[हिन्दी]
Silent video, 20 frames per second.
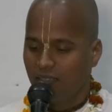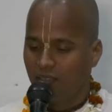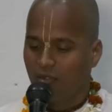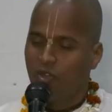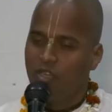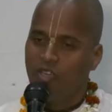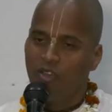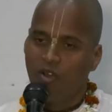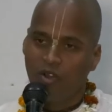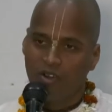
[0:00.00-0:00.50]

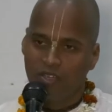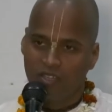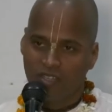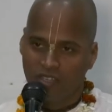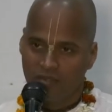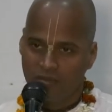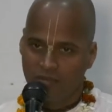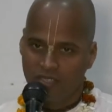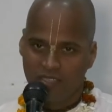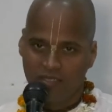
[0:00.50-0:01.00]
कोई और
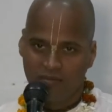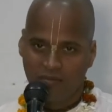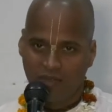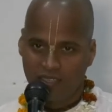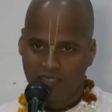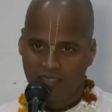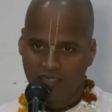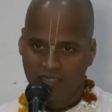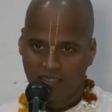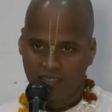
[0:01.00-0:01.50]
धर्म की
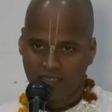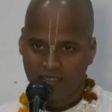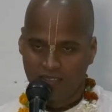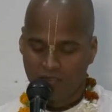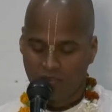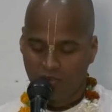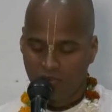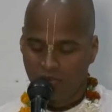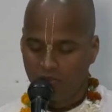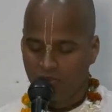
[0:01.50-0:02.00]
बात करे
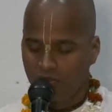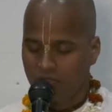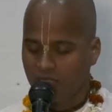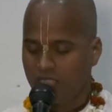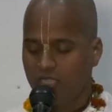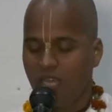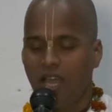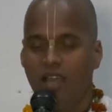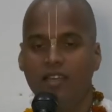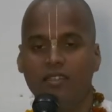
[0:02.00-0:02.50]
तो
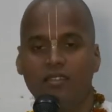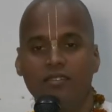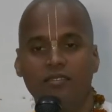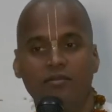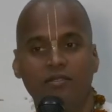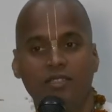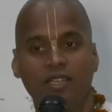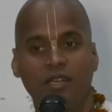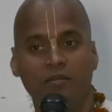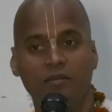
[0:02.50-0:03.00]
शायद
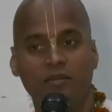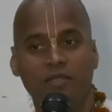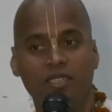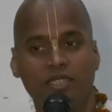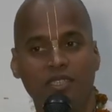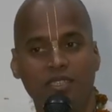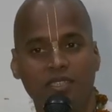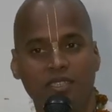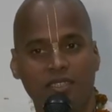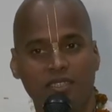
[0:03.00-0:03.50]
वे अपने
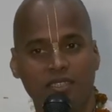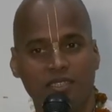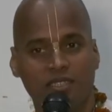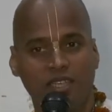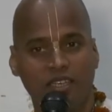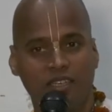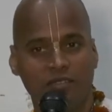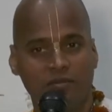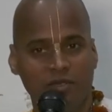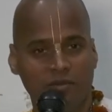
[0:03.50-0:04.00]

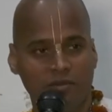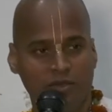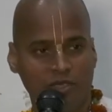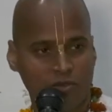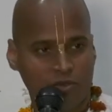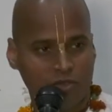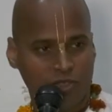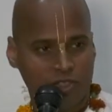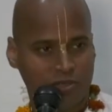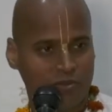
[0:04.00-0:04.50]
धर्म में
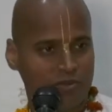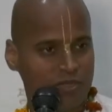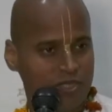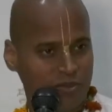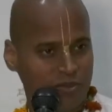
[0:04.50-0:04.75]
कुछ भी